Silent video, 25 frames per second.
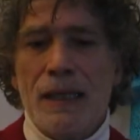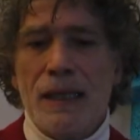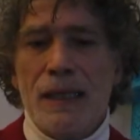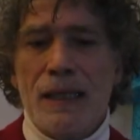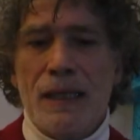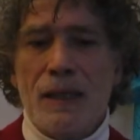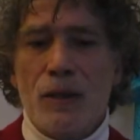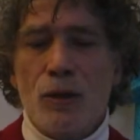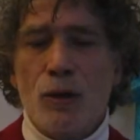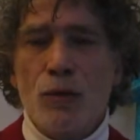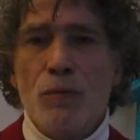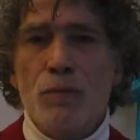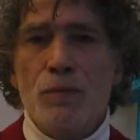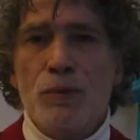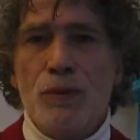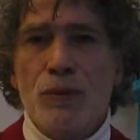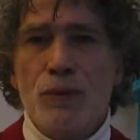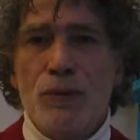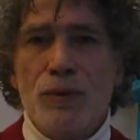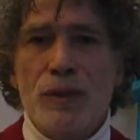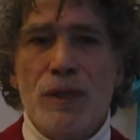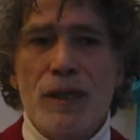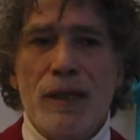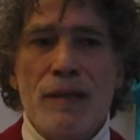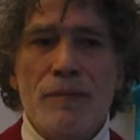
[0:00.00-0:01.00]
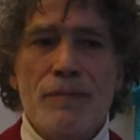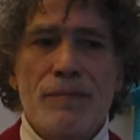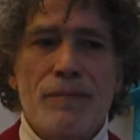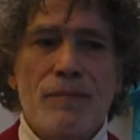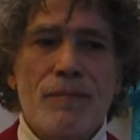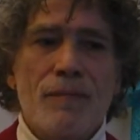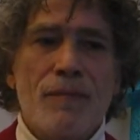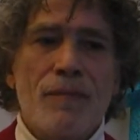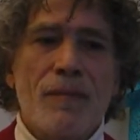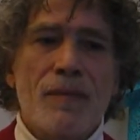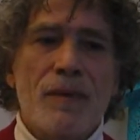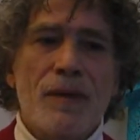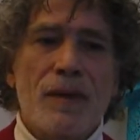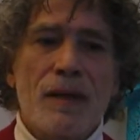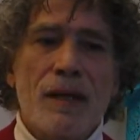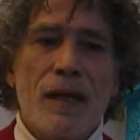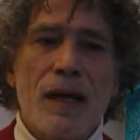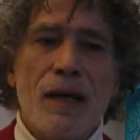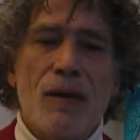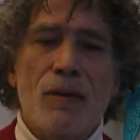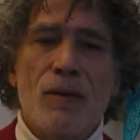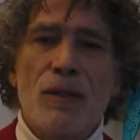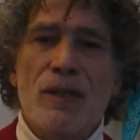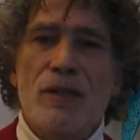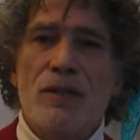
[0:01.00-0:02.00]
il computer
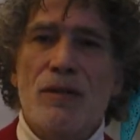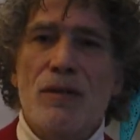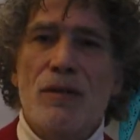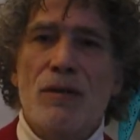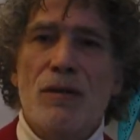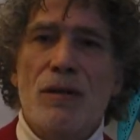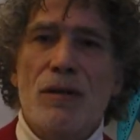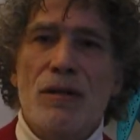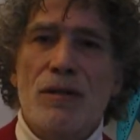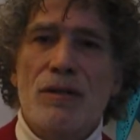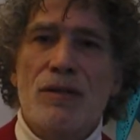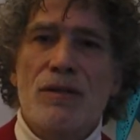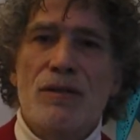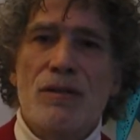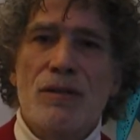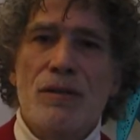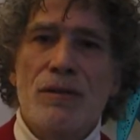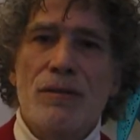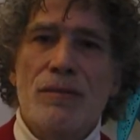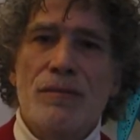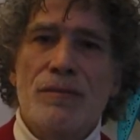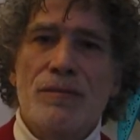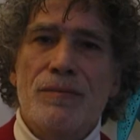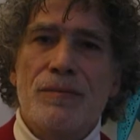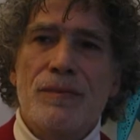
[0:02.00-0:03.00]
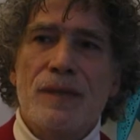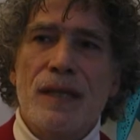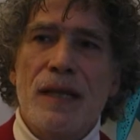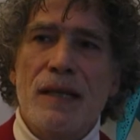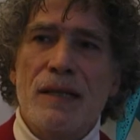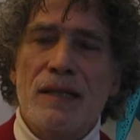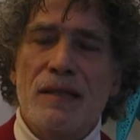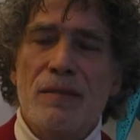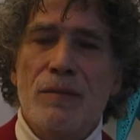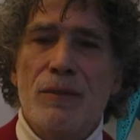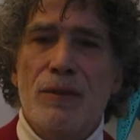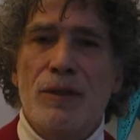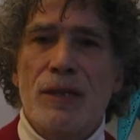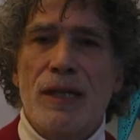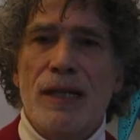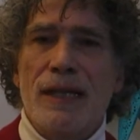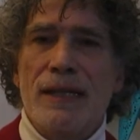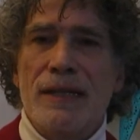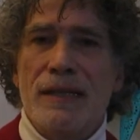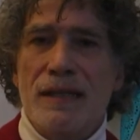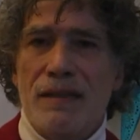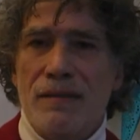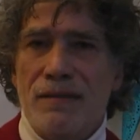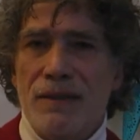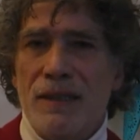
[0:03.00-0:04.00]
a questo corso e si potrà
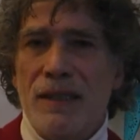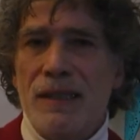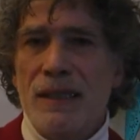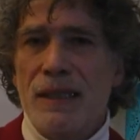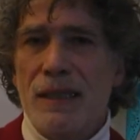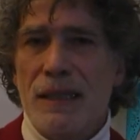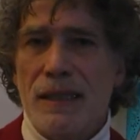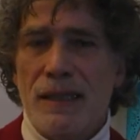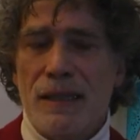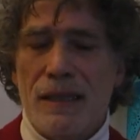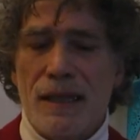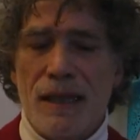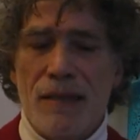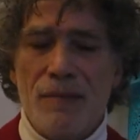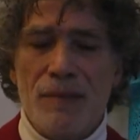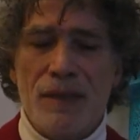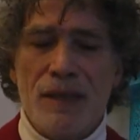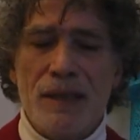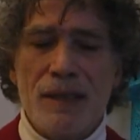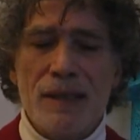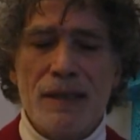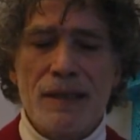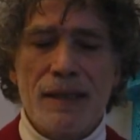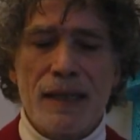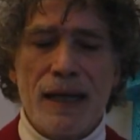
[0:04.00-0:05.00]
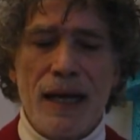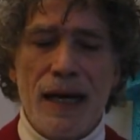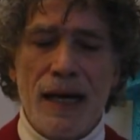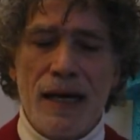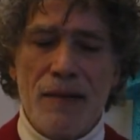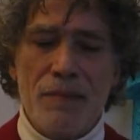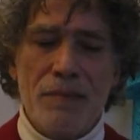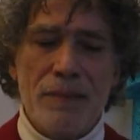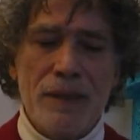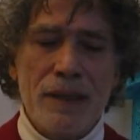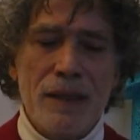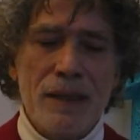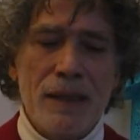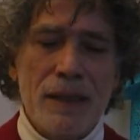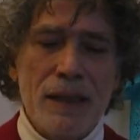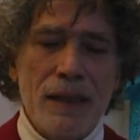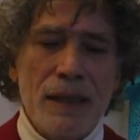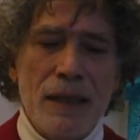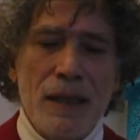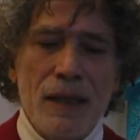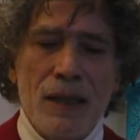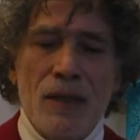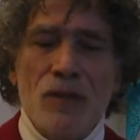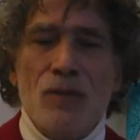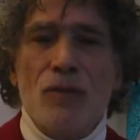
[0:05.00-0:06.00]
intervenire tramite Skype
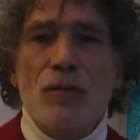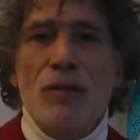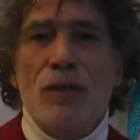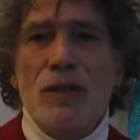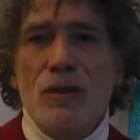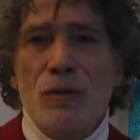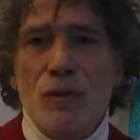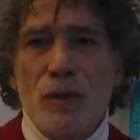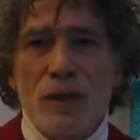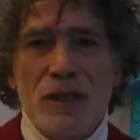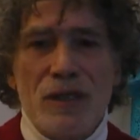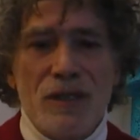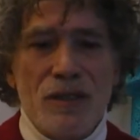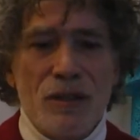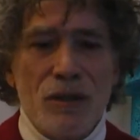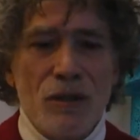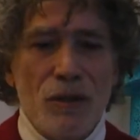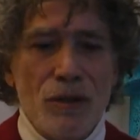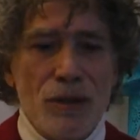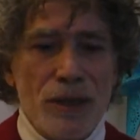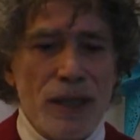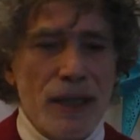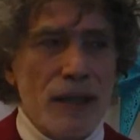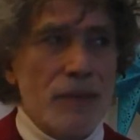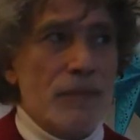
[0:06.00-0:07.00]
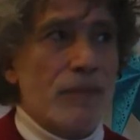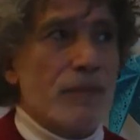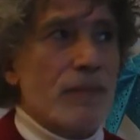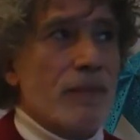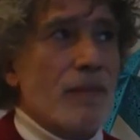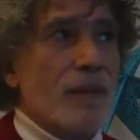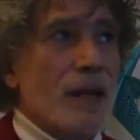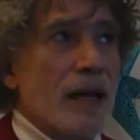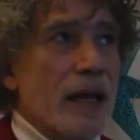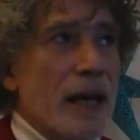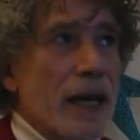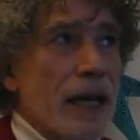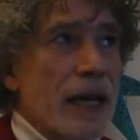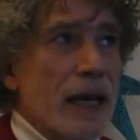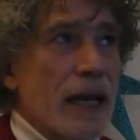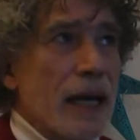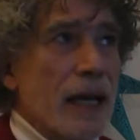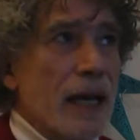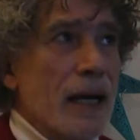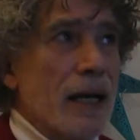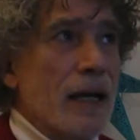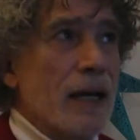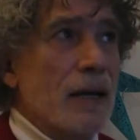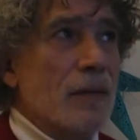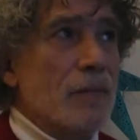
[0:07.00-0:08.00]
sull'intuizione e
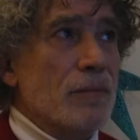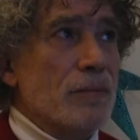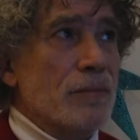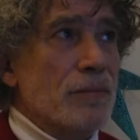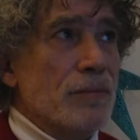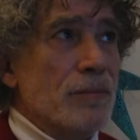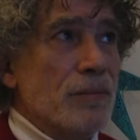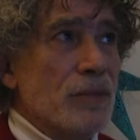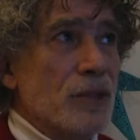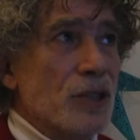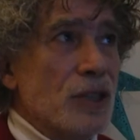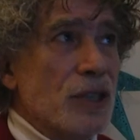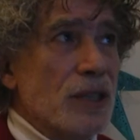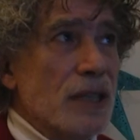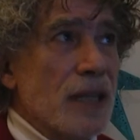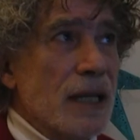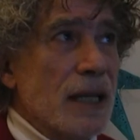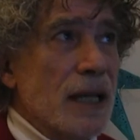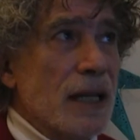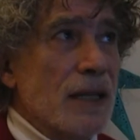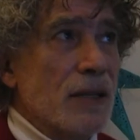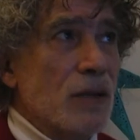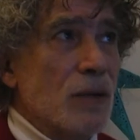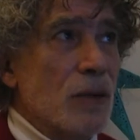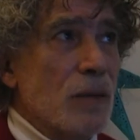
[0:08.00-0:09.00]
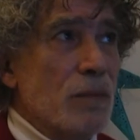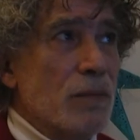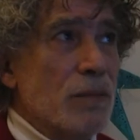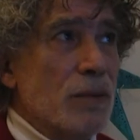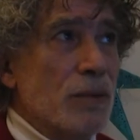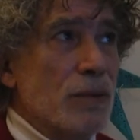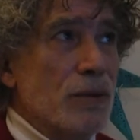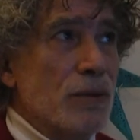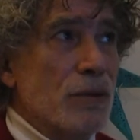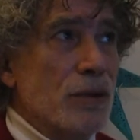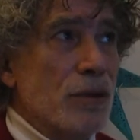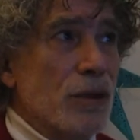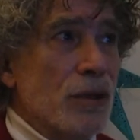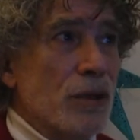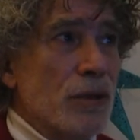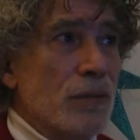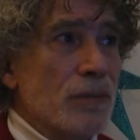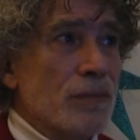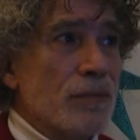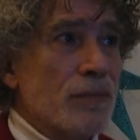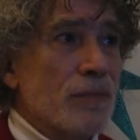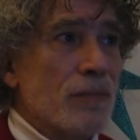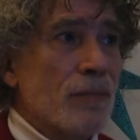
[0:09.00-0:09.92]
ehm, ci saranno appunto